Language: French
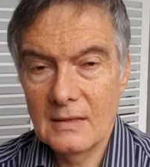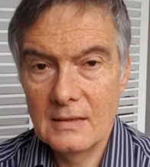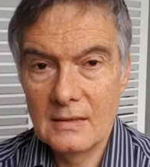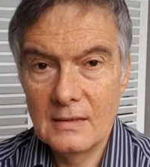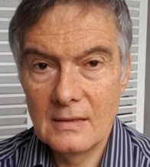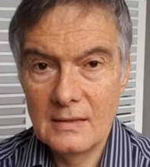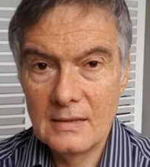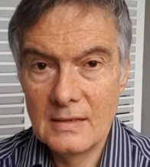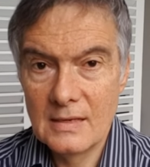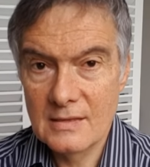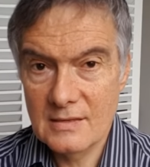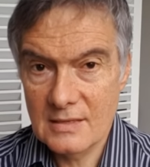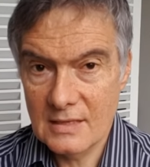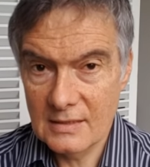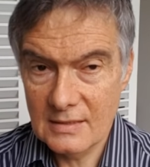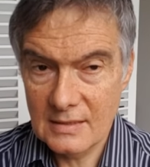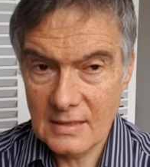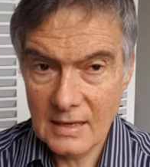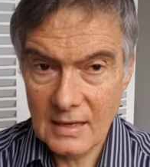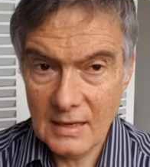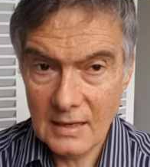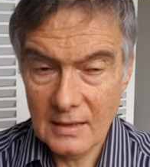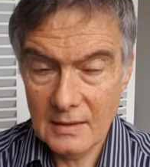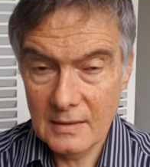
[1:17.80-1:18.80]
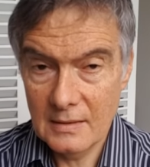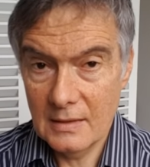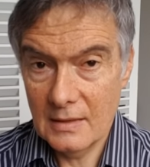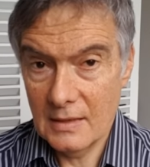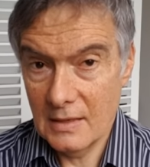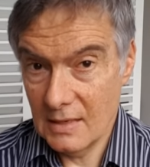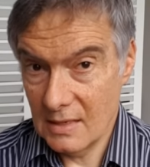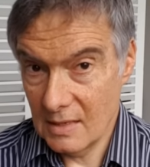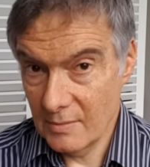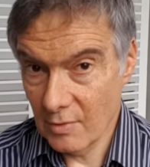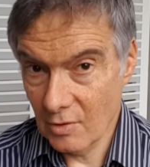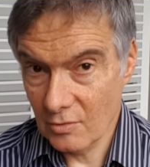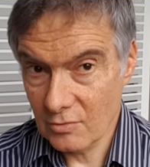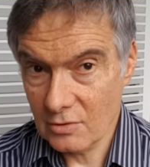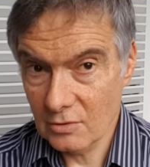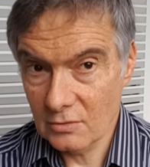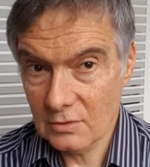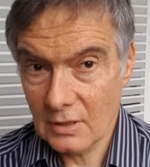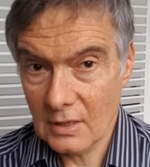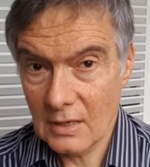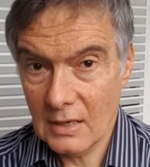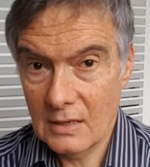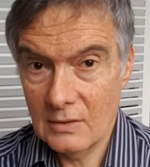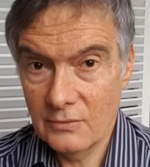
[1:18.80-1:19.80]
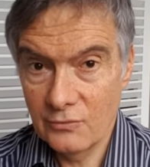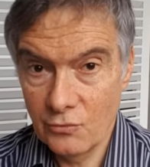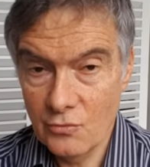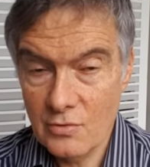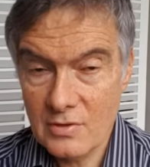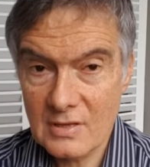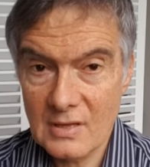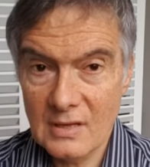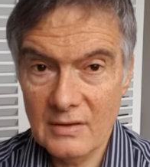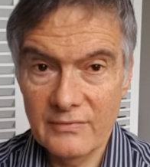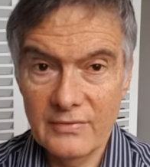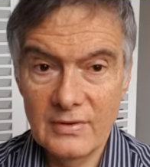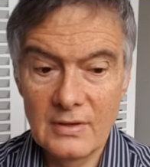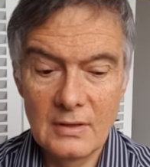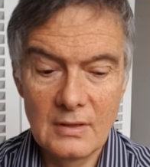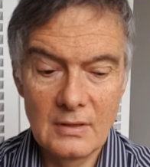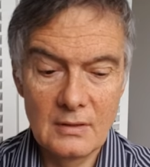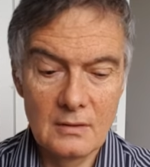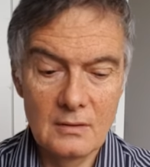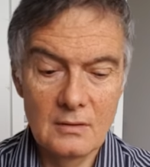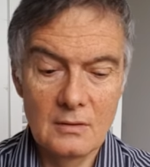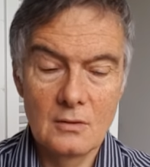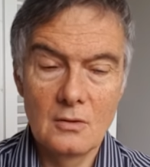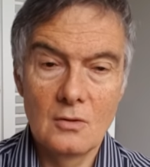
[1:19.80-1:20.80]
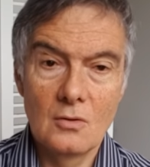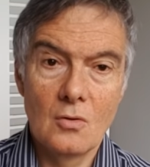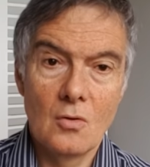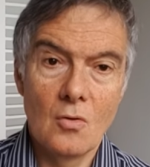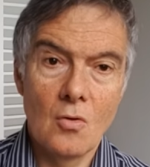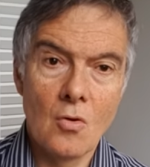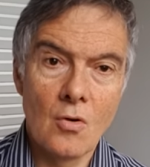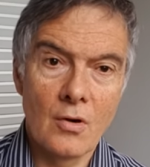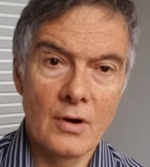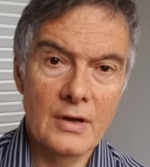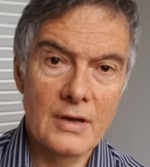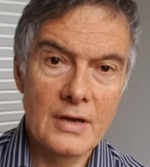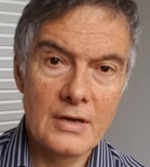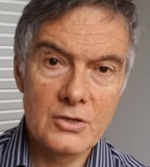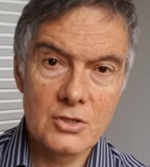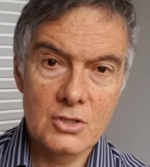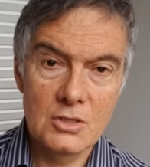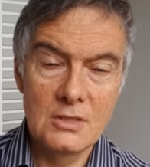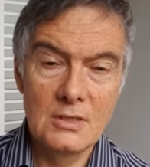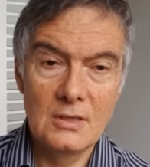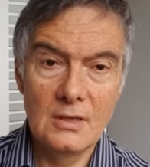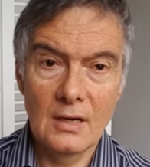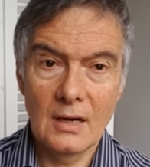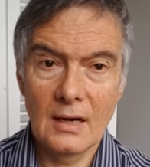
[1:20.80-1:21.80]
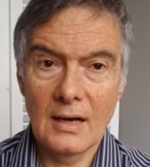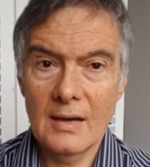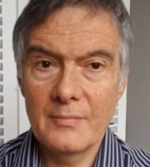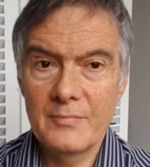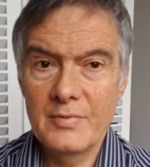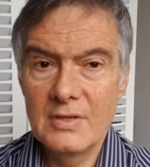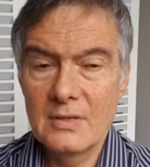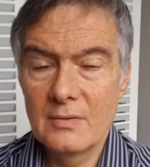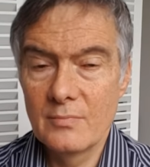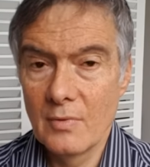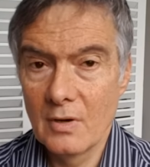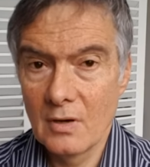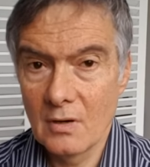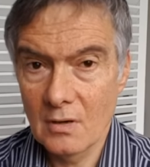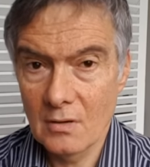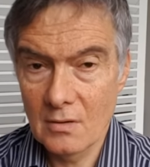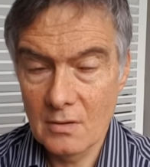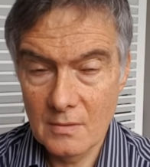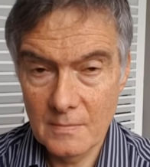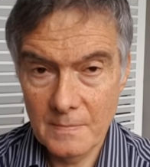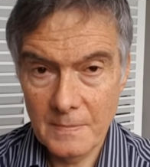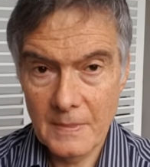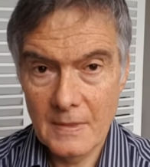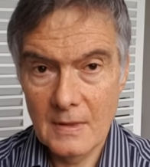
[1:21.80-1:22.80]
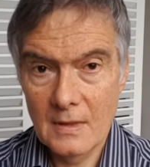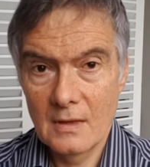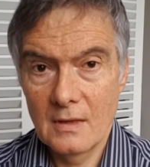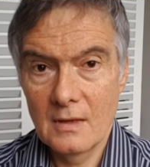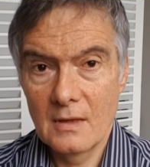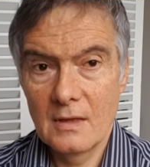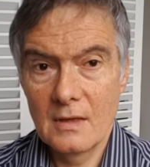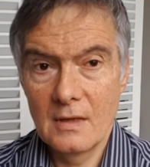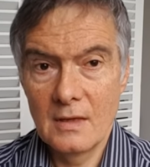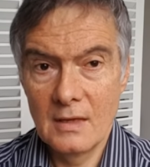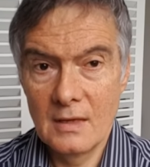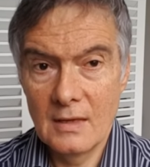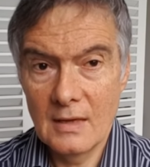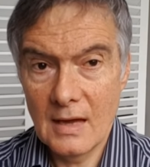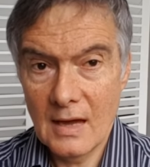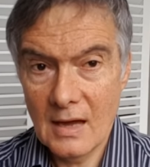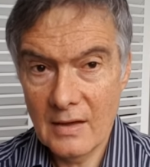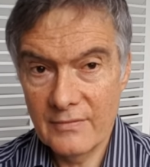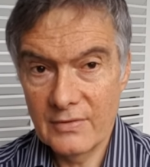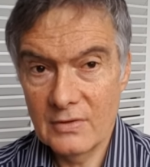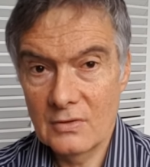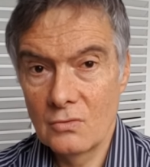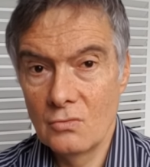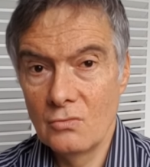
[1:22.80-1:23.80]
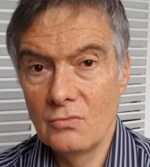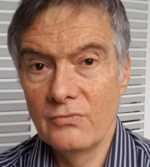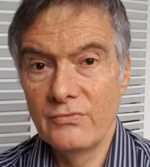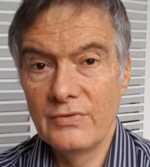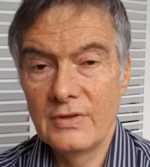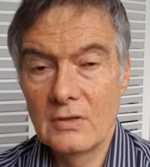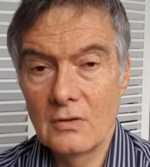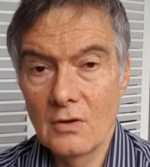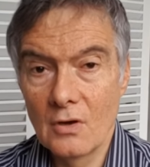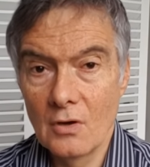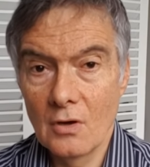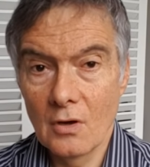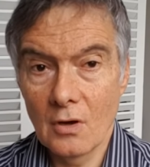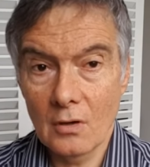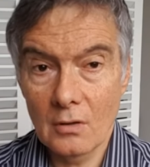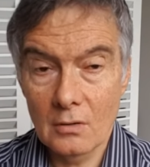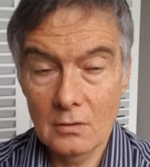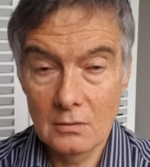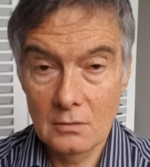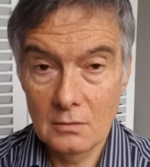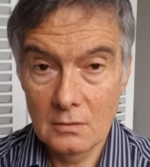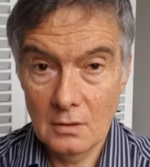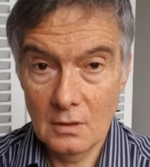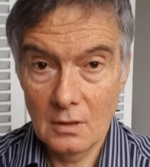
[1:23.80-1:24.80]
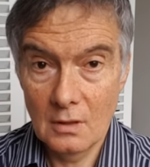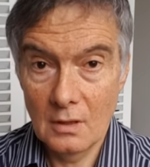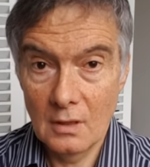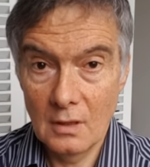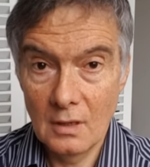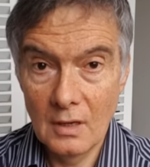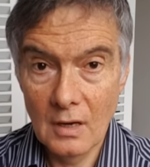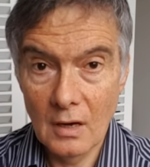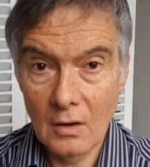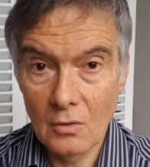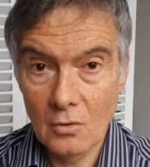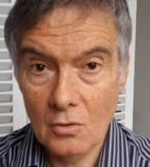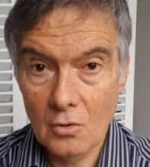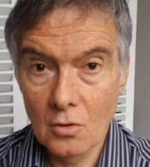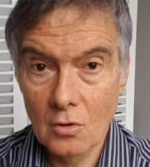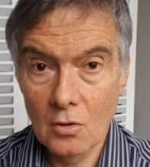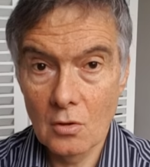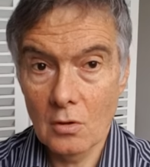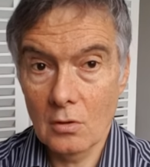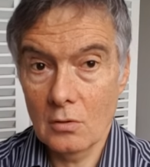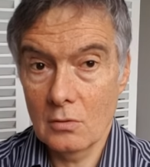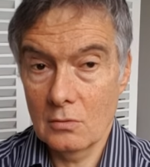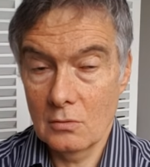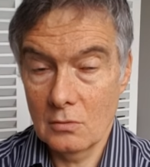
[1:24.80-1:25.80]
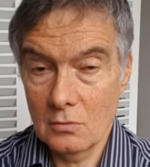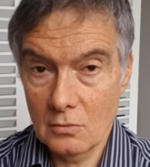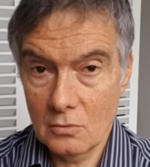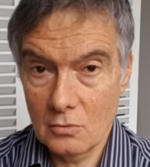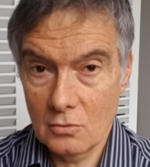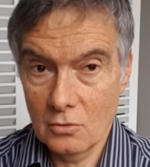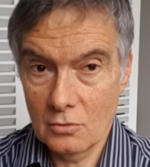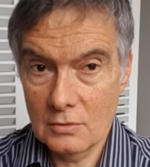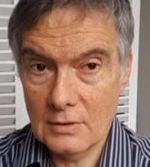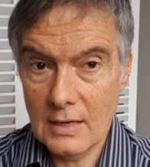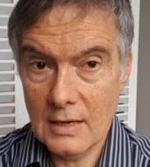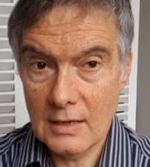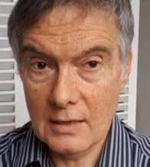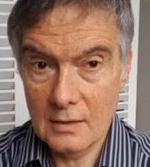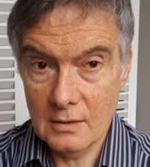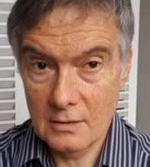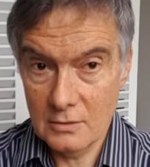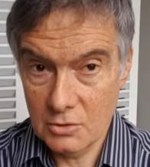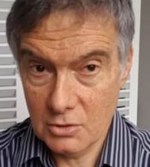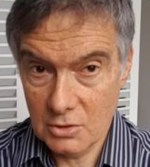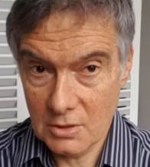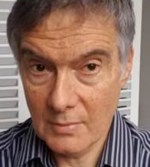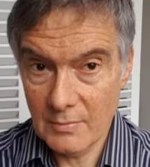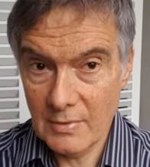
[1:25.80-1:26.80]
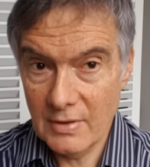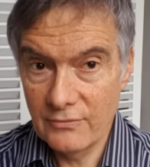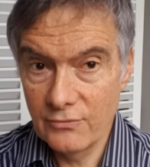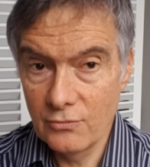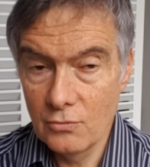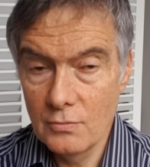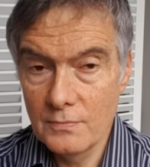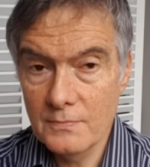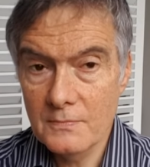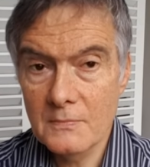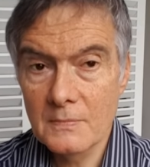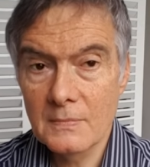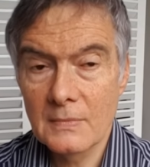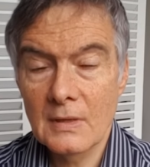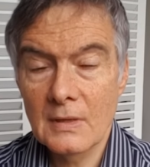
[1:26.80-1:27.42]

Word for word: Les États et les banques centrales, vous le savez, ont réagi rapidement et avec une vigueur, là encore, qu'on n'a jamais vue